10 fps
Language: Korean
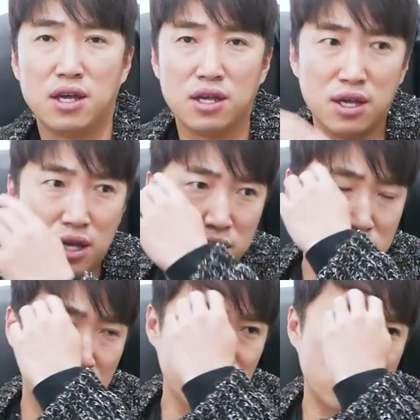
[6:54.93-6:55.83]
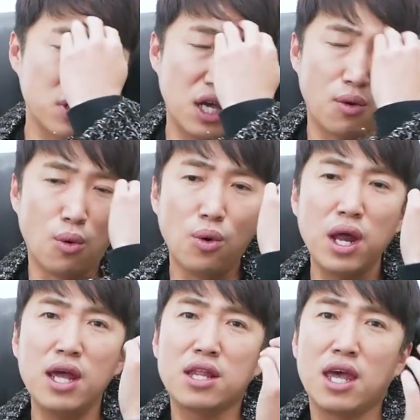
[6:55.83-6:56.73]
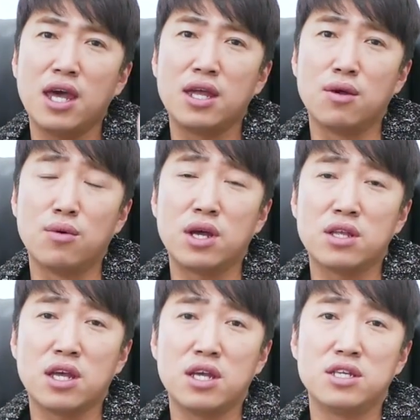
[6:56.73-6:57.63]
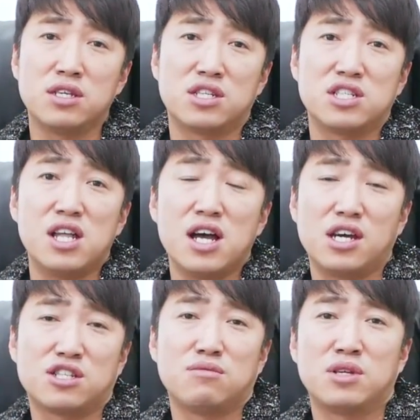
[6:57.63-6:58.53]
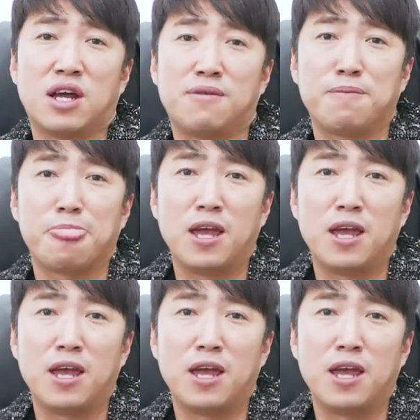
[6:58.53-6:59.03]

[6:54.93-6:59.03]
이 서주성에 오래된 오래된 이제 신화가 있습니다.